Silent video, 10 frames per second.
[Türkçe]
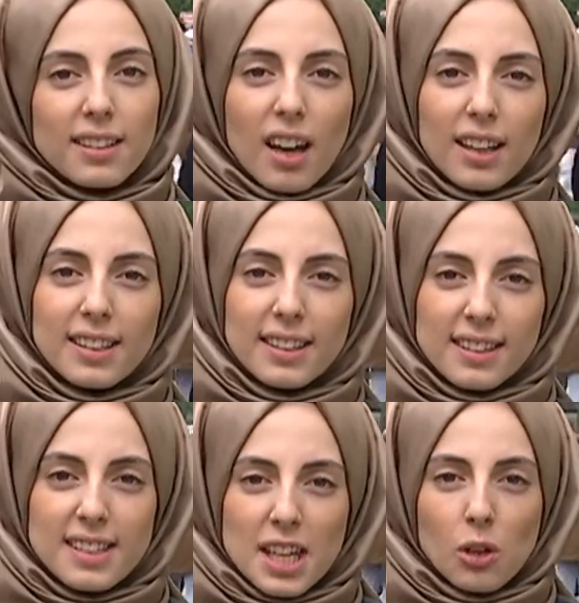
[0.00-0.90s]
ailelerin
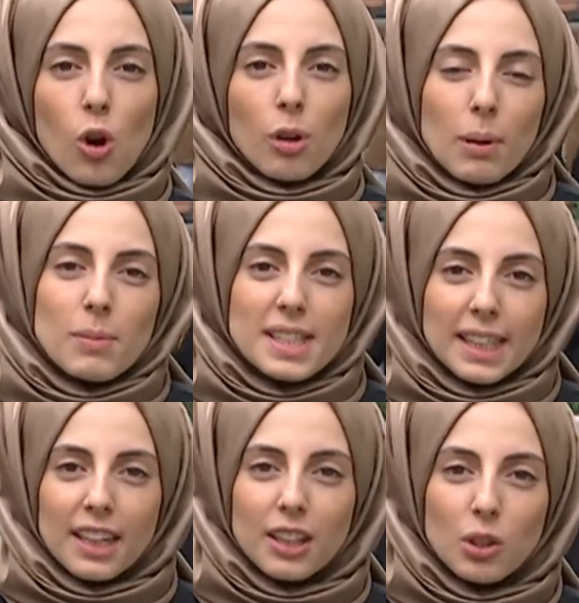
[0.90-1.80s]
ise korkmaması
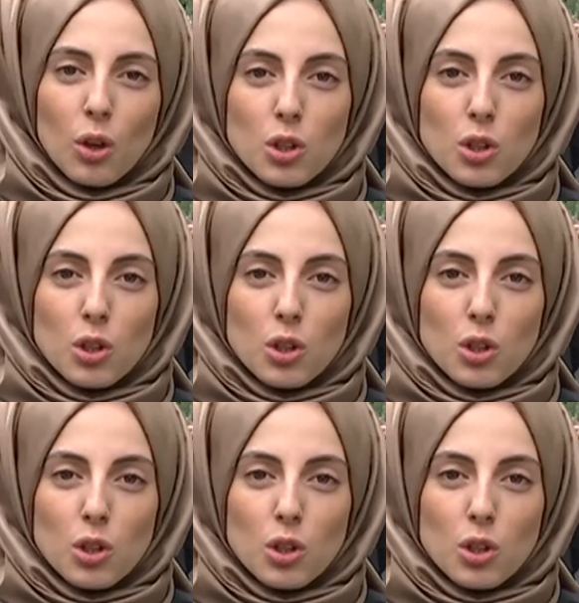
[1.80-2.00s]
gerekiyor